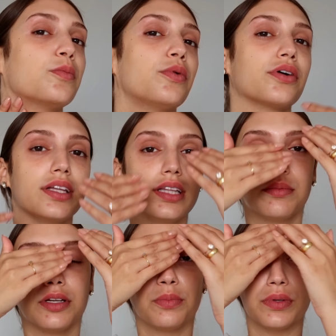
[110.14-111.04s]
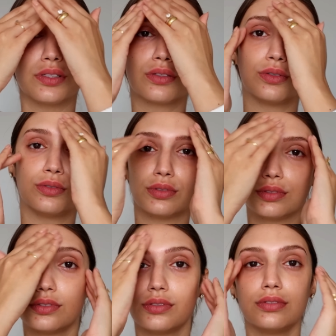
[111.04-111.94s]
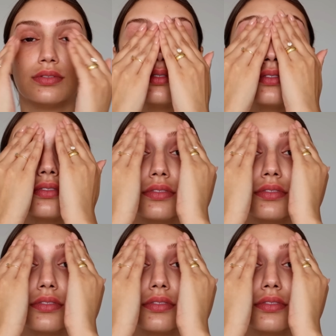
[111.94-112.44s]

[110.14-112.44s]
Um pouquinho também no pescoço.